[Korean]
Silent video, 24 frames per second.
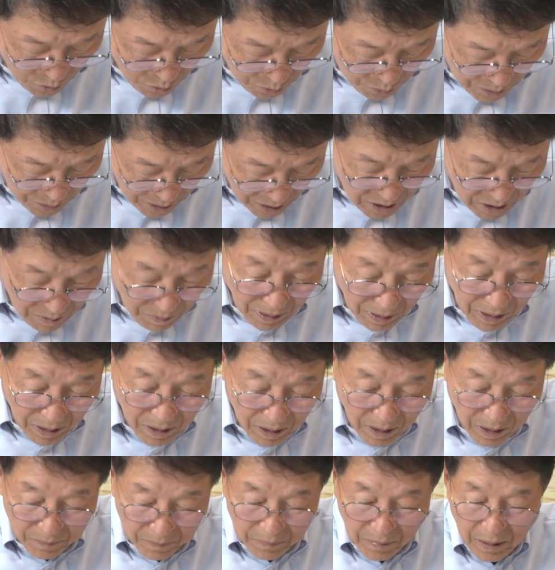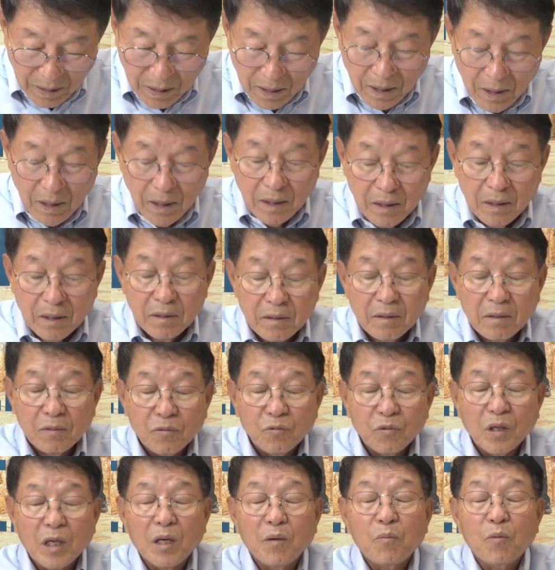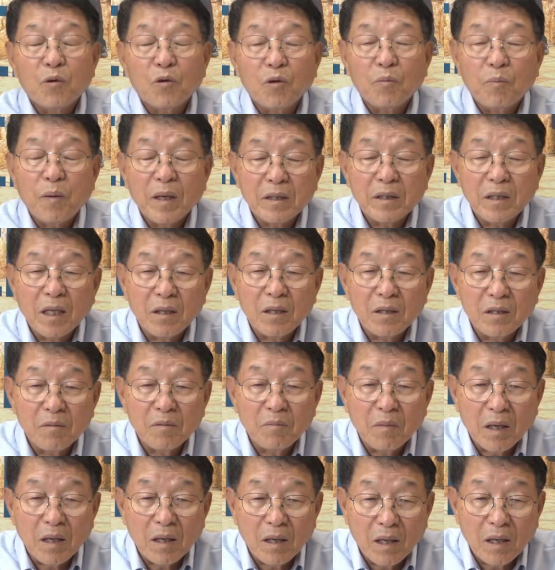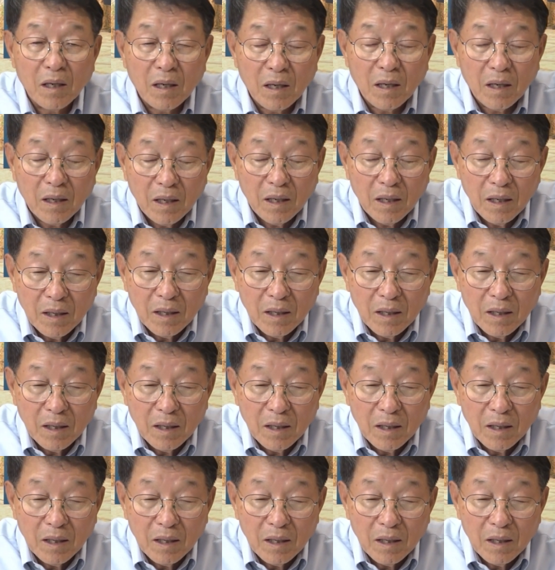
굽게 하지 말라. 외모로 판단하지 말라.